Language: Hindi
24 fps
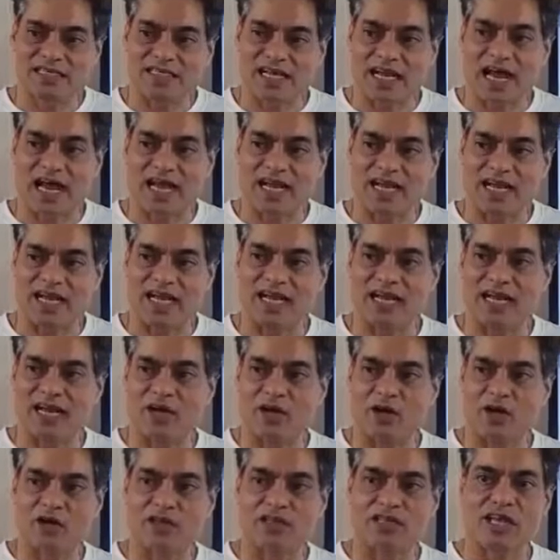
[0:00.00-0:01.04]
चला रहे हैं
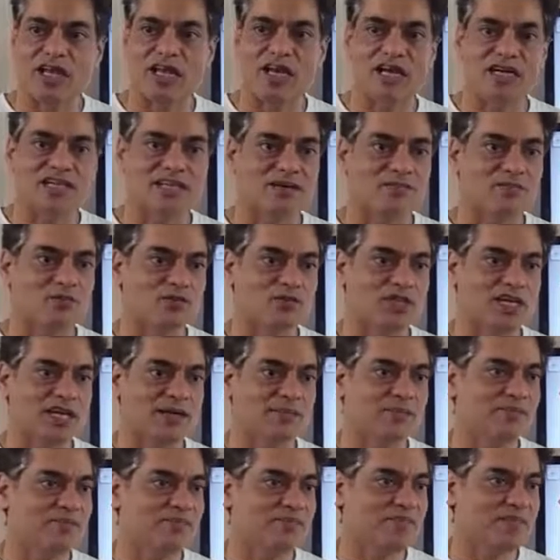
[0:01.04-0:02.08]
और तेल खत्म हो
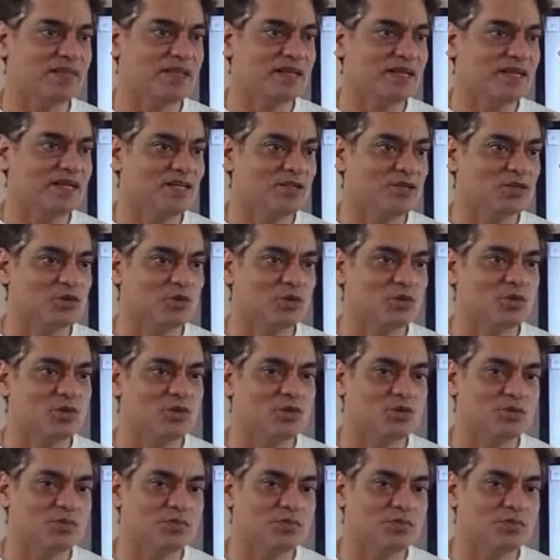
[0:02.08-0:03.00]
जाए तो